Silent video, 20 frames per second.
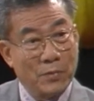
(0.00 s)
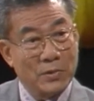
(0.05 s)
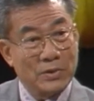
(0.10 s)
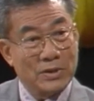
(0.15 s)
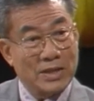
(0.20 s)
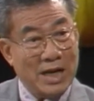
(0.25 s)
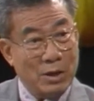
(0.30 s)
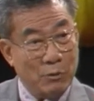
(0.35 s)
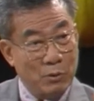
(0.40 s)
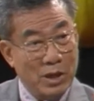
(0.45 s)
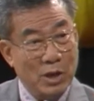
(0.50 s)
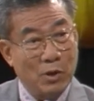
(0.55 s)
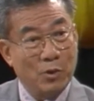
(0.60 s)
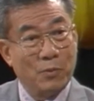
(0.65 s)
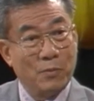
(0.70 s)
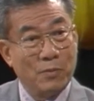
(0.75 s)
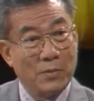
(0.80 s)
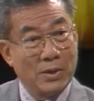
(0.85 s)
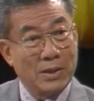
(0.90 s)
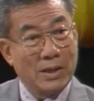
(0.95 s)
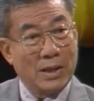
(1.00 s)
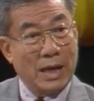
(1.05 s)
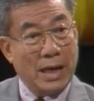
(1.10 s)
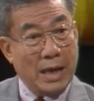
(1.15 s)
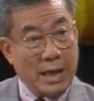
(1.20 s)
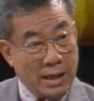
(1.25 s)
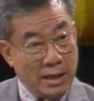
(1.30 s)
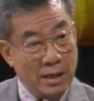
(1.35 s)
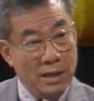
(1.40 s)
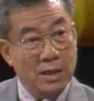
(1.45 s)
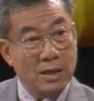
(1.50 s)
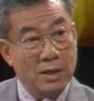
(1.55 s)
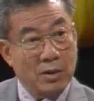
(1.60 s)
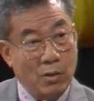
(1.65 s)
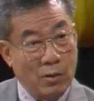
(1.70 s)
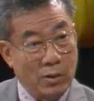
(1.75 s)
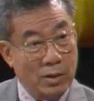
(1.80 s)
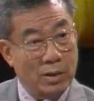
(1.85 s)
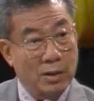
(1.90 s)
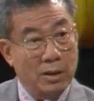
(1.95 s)
เจ้าเดียวไอ้อันนี้ก่
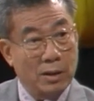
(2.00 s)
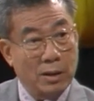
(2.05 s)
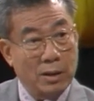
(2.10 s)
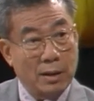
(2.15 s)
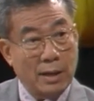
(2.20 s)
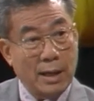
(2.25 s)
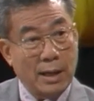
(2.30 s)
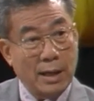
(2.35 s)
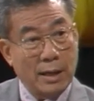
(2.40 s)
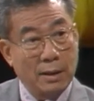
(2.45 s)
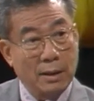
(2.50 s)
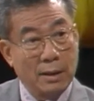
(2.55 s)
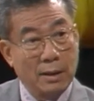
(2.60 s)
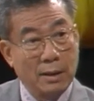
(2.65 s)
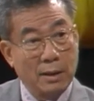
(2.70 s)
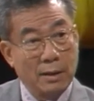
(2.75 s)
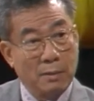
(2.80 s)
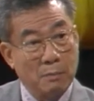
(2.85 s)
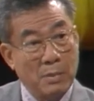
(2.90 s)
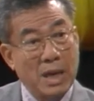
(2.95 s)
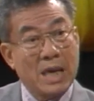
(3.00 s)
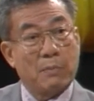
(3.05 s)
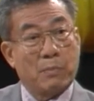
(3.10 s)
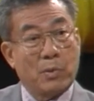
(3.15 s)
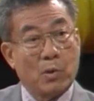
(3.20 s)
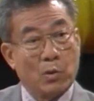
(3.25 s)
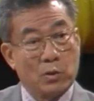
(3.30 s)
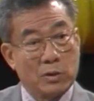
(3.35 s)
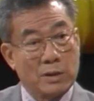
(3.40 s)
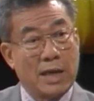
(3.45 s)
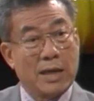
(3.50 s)
อให้เกิดการไม่โปร่งใส